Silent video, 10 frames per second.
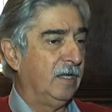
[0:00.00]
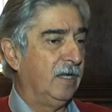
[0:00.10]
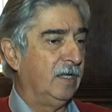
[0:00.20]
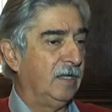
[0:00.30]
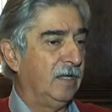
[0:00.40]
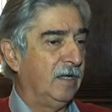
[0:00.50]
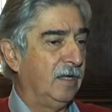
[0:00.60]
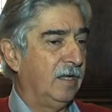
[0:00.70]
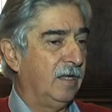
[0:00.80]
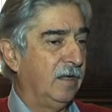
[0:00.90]

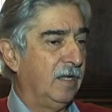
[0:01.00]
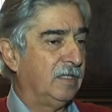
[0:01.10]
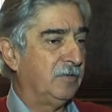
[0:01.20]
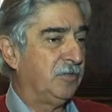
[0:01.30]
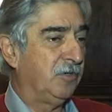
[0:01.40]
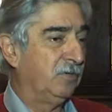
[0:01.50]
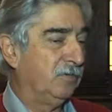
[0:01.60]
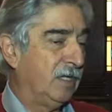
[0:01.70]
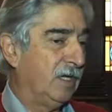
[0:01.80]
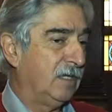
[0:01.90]
a
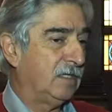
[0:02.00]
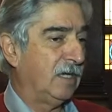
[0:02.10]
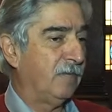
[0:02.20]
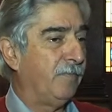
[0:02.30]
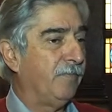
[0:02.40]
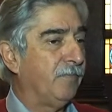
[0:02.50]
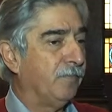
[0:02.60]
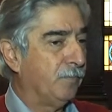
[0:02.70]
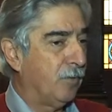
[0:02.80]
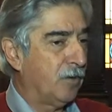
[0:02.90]
excepción de esas
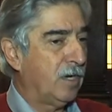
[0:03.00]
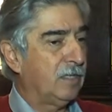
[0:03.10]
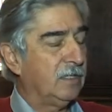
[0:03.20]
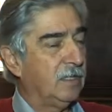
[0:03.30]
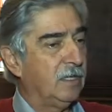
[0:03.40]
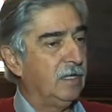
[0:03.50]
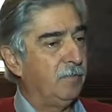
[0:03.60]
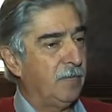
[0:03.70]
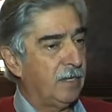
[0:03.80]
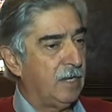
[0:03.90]
pocas y
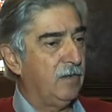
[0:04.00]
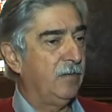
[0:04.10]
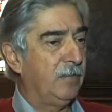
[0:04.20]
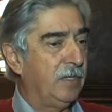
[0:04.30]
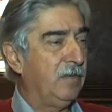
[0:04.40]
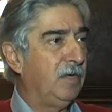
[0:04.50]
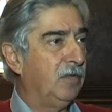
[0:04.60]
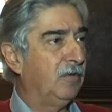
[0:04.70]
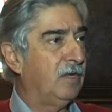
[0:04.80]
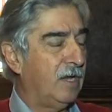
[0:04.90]
pequeños
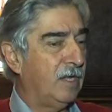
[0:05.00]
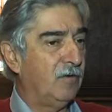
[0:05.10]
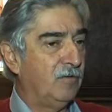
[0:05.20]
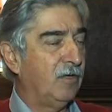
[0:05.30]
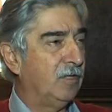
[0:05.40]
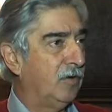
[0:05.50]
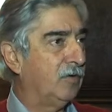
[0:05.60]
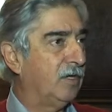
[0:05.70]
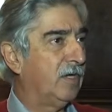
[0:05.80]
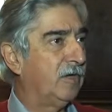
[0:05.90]
emprendimientos que hay en algunos estados
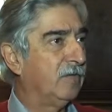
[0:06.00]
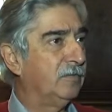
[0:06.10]
extranjeros.